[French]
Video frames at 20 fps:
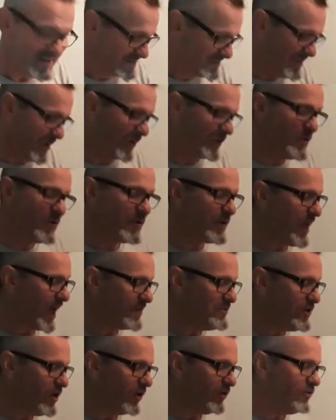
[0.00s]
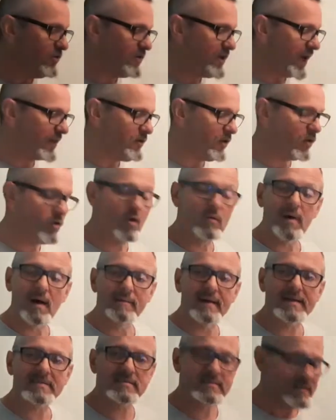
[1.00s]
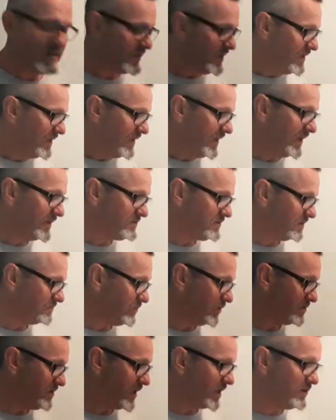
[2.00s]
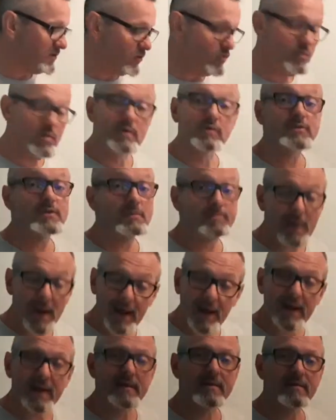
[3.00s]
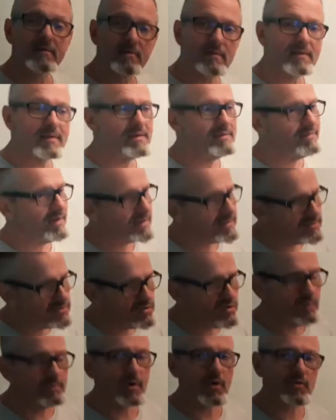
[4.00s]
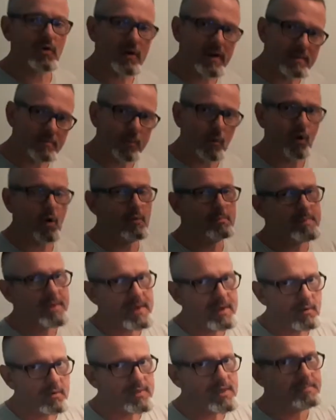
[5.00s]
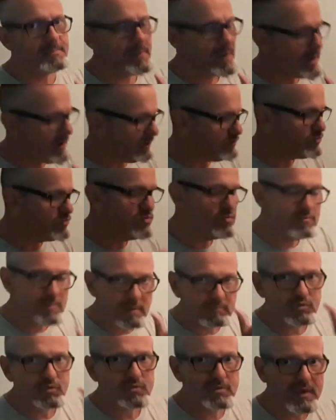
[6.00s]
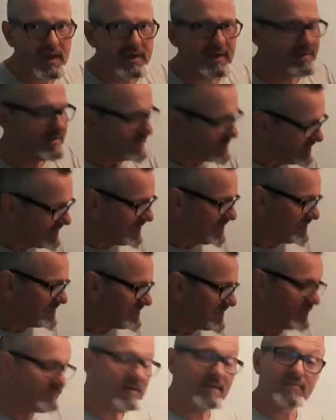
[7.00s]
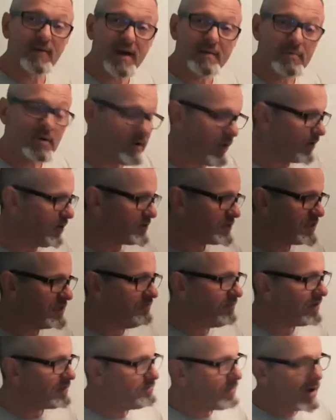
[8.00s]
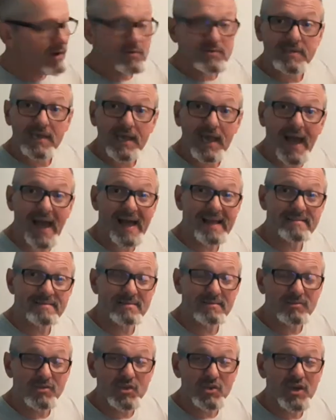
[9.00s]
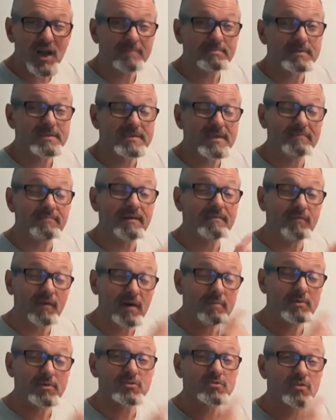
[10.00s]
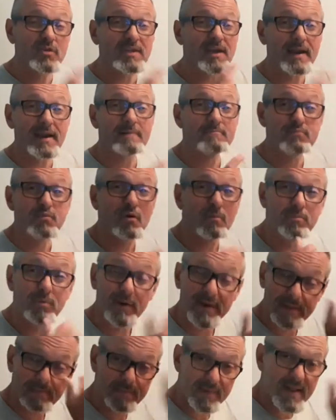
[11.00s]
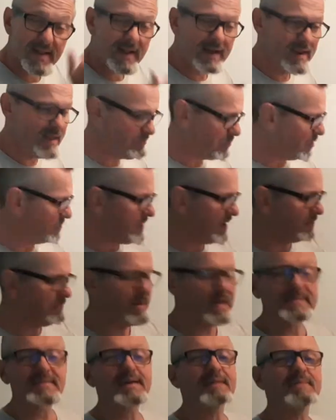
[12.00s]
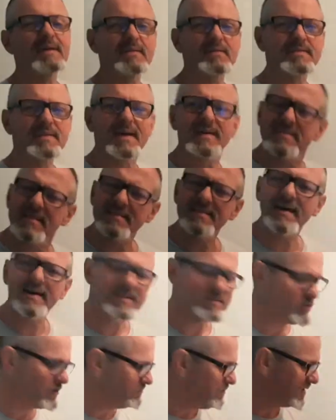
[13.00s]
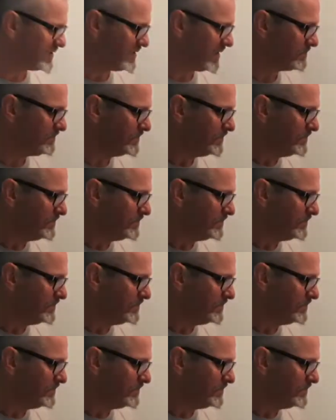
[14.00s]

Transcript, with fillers: Non, le gagnant, le gagnant, Gros Babas, exceptionnel. Lui aussi, pareil. Il va être sûrement dans les premiers au départ, ou même jusqu'à. Ça va vraiment. Alors, ce qui va être marrant, c'est un dans chaque. Ça va vraiment se tenir la boue pour les, les premières places. Ça va être très intéressant de voir ça.